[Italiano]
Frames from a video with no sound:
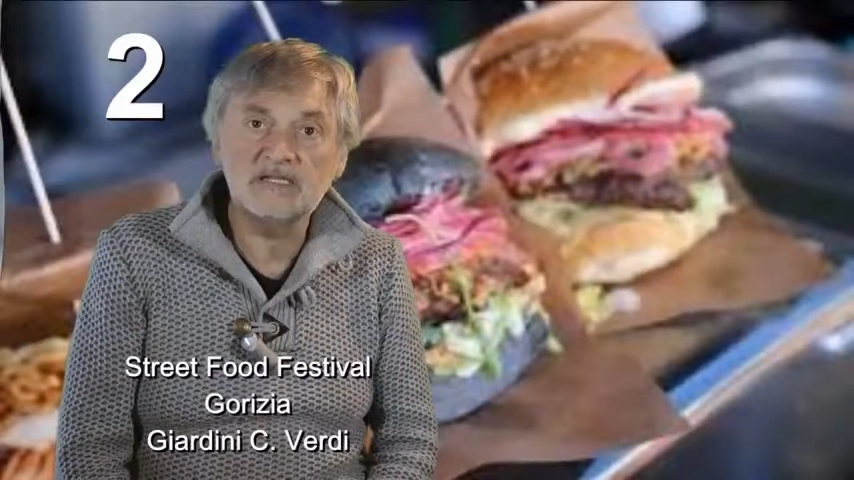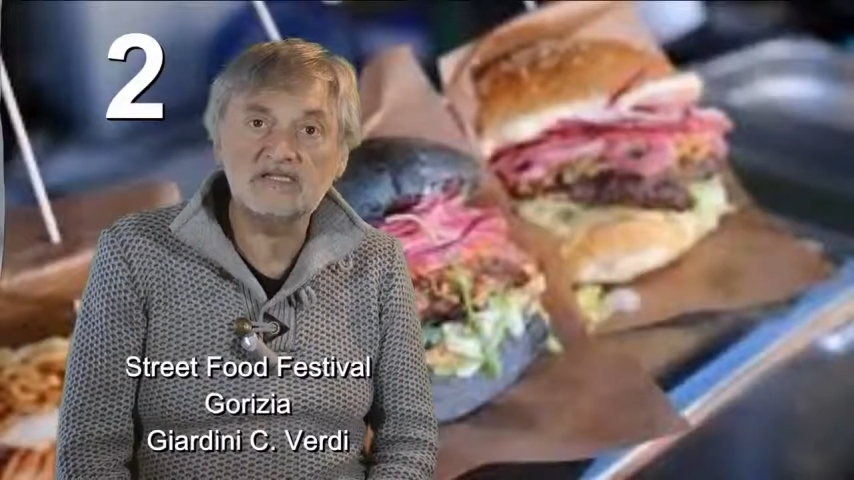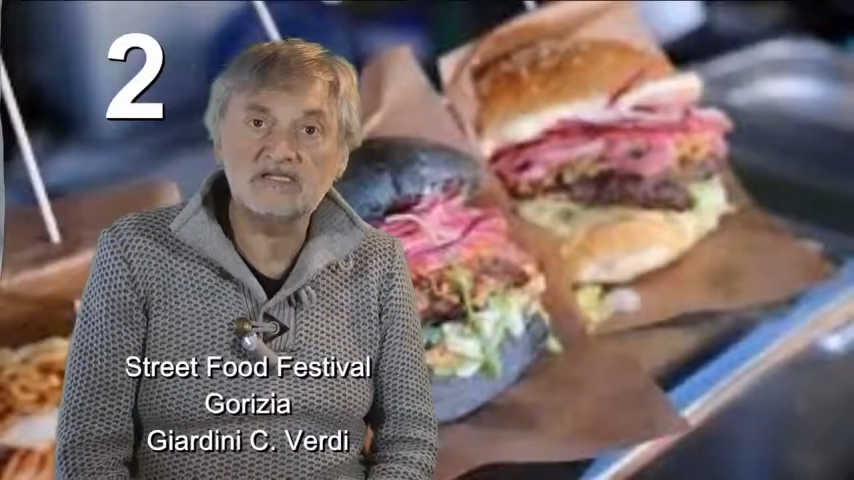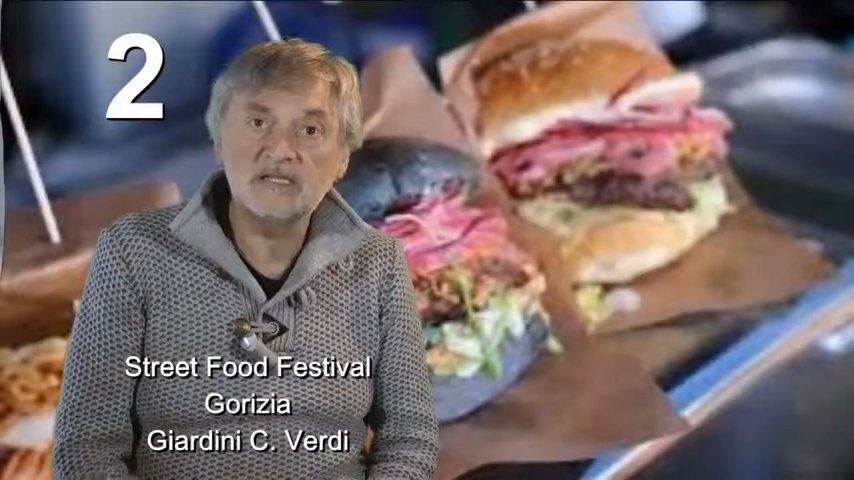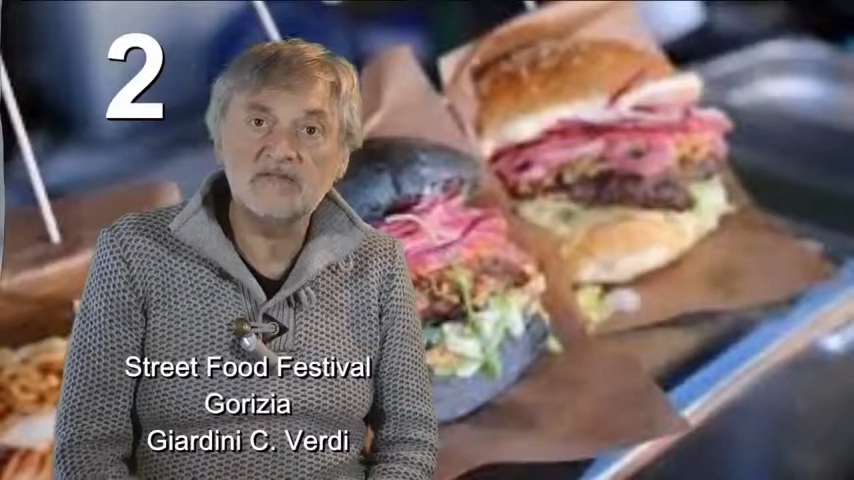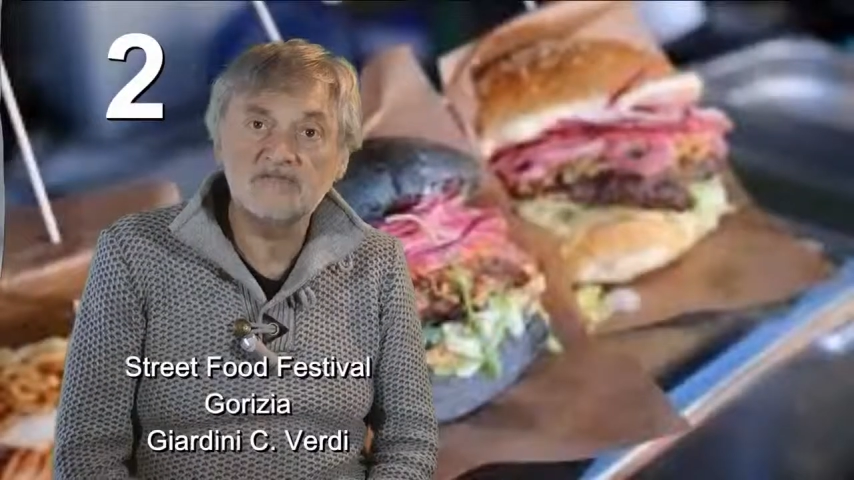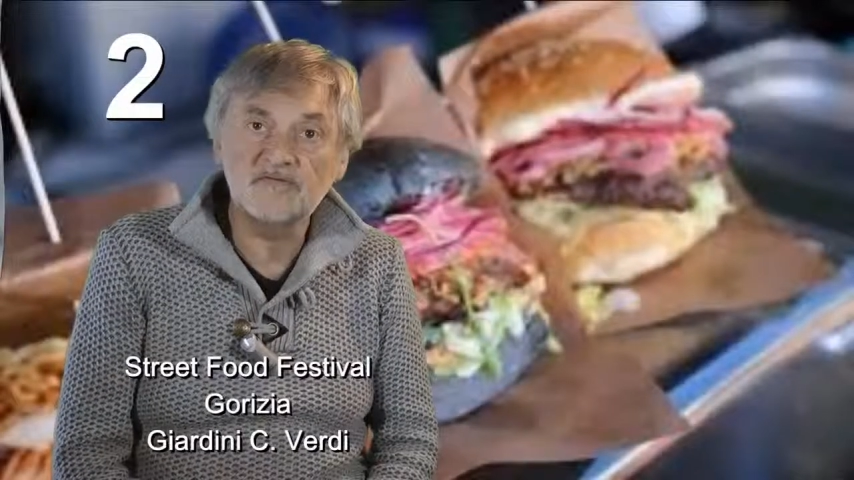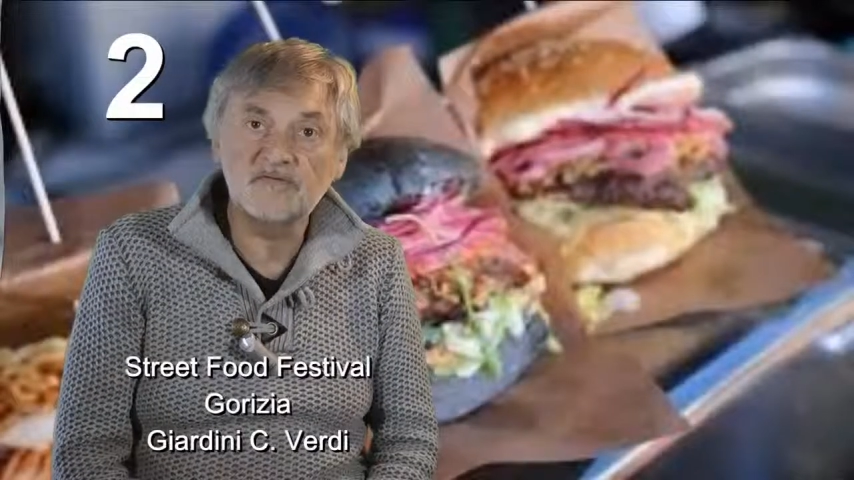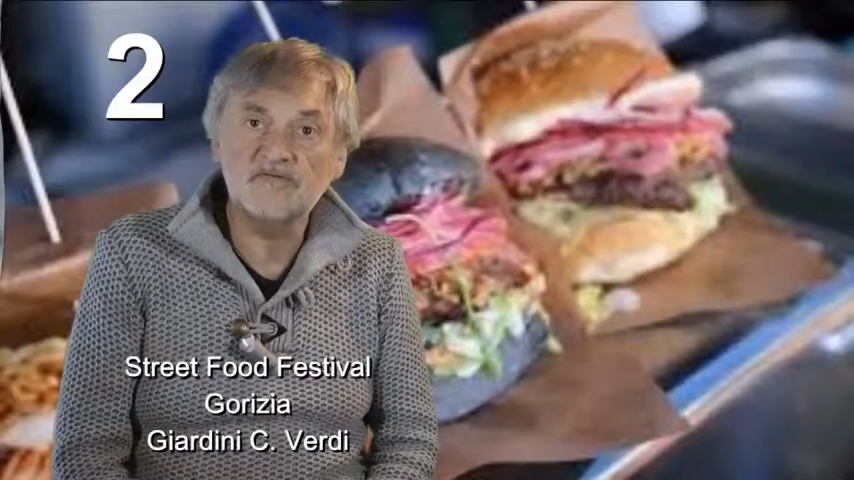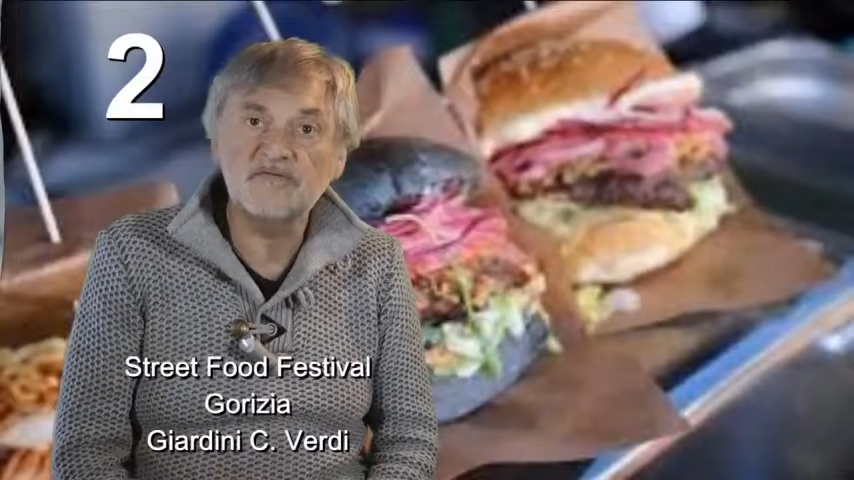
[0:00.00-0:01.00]
di street
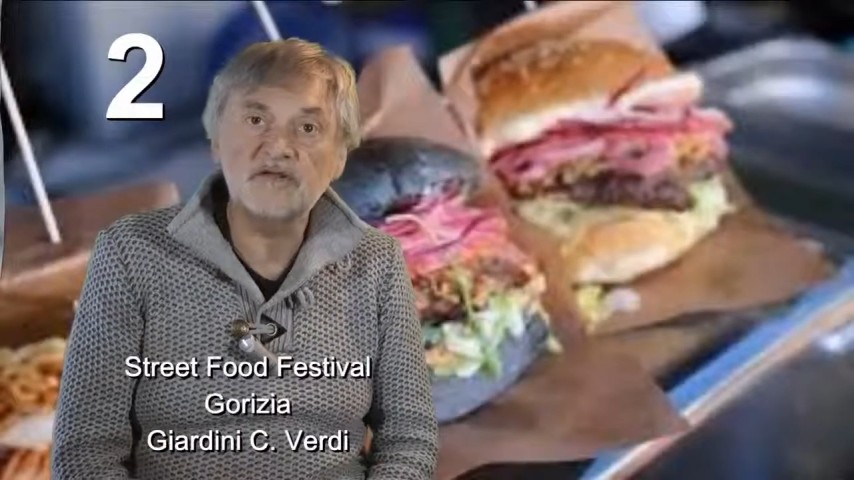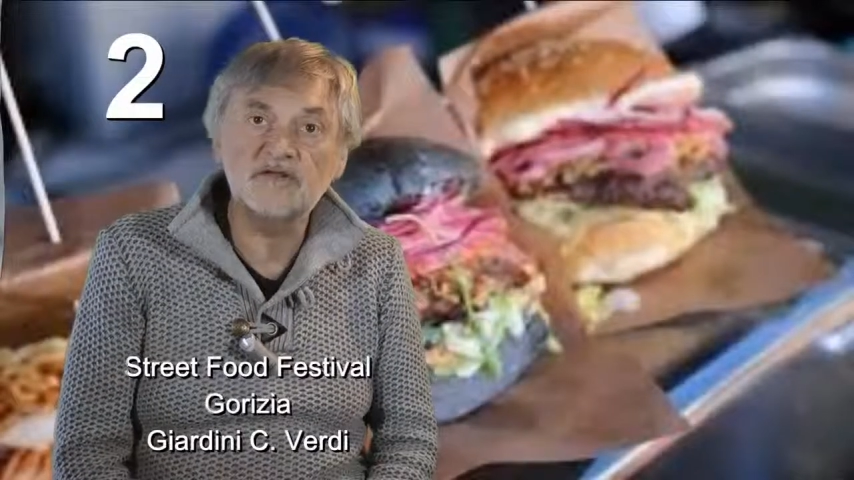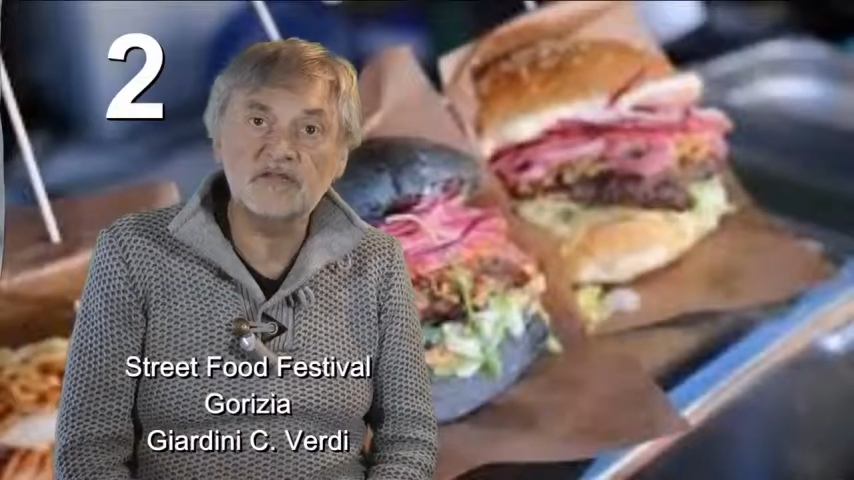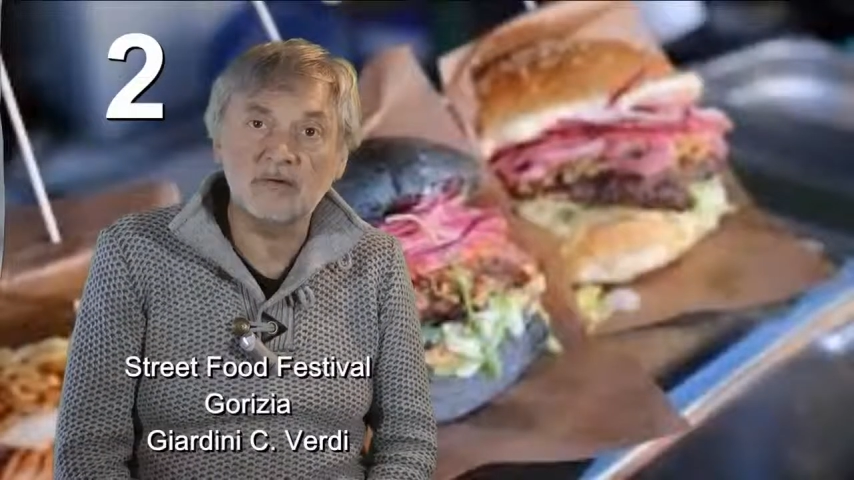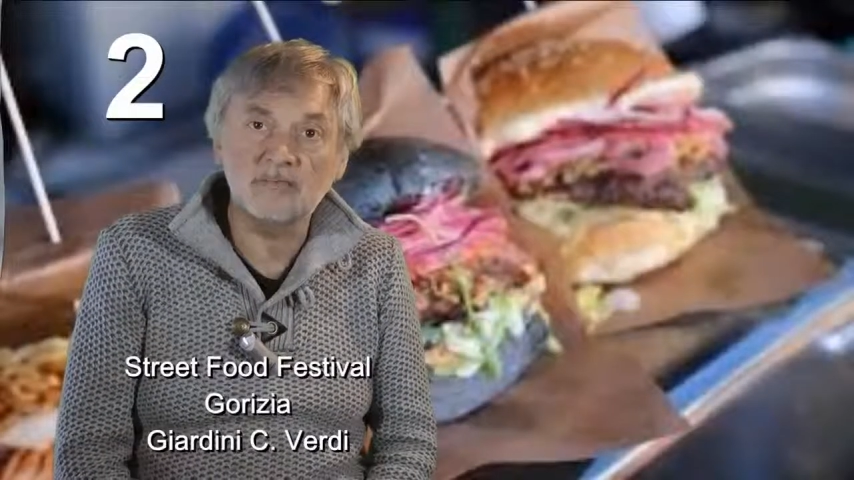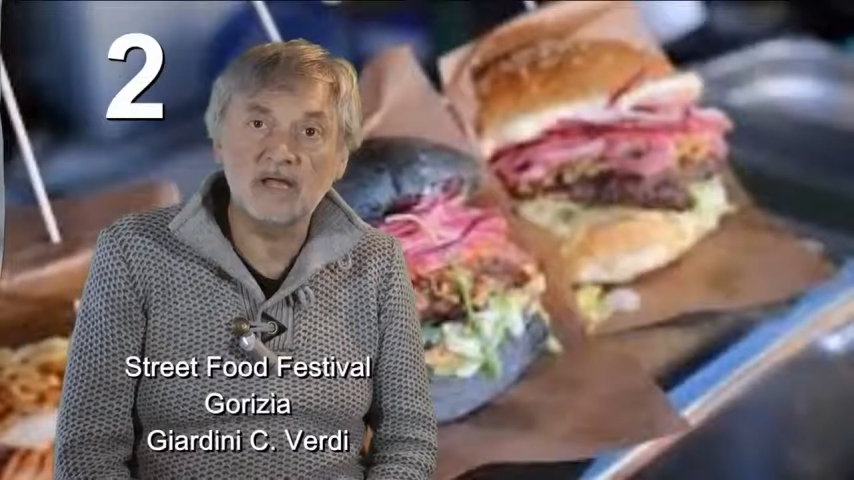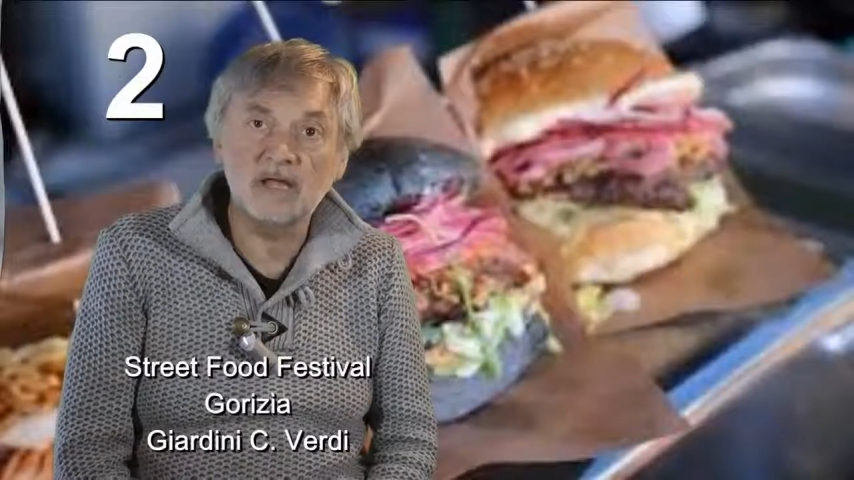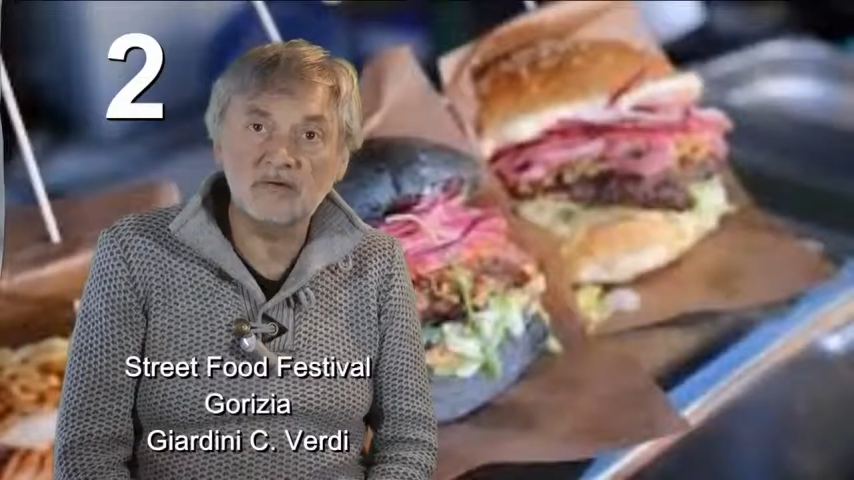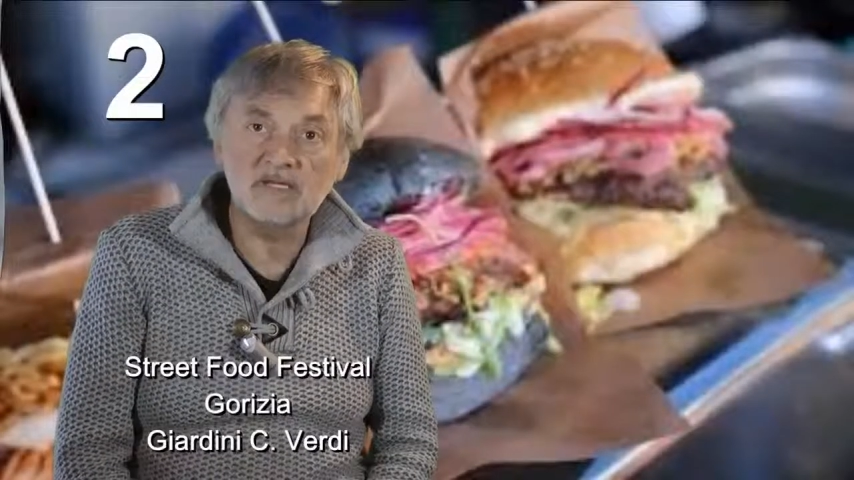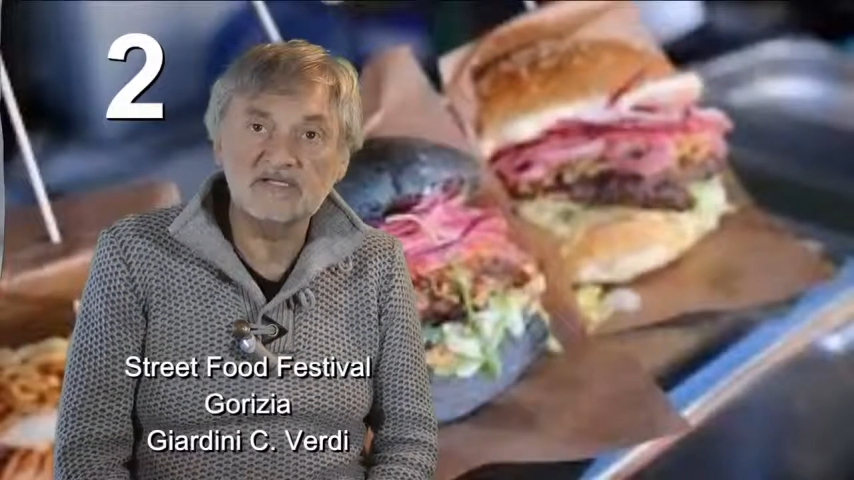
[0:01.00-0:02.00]
food fanno tappa a